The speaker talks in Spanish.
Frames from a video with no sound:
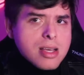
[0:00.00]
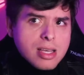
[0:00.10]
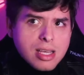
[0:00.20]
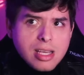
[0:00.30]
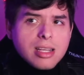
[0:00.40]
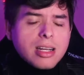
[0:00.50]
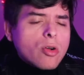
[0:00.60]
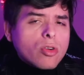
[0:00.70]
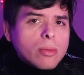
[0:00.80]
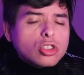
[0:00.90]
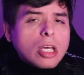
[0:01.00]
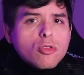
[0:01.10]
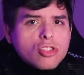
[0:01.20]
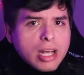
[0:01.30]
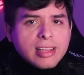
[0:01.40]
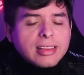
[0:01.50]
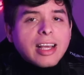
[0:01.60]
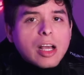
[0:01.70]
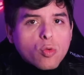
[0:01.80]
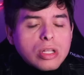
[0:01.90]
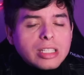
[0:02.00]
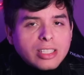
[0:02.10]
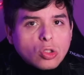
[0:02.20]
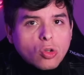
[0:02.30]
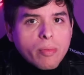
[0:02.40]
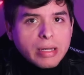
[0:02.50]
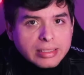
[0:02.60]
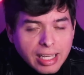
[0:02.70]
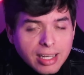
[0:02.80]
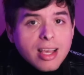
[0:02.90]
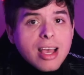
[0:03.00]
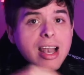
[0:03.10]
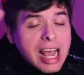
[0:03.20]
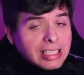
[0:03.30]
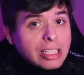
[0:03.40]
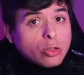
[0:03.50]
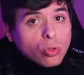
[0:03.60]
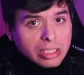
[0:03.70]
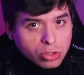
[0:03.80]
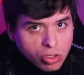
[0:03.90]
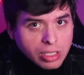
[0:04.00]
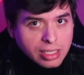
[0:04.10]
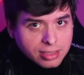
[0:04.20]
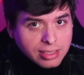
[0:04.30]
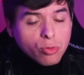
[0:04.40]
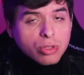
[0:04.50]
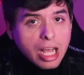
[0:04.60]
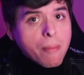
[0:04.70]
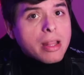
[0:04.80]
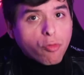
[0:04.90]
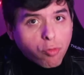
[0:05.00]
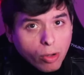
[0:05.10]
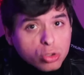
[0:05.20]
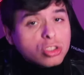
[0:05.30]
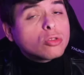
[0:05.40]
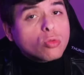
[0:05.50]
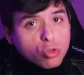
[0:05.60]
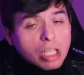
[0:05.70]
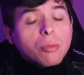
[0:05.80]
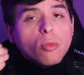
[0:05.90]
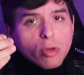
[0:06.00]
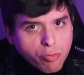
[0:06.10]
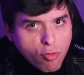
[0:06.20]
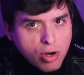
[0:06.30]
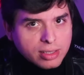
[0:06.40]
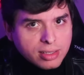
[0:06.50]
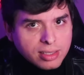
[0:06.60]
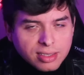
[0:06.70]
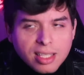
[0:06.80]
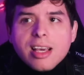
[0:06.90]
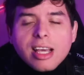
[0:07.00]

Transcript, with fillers: Y recordemos que mucha gente que acude al centro comercial, las detonaciones de un arma de fuego se escuchan muy fuertes.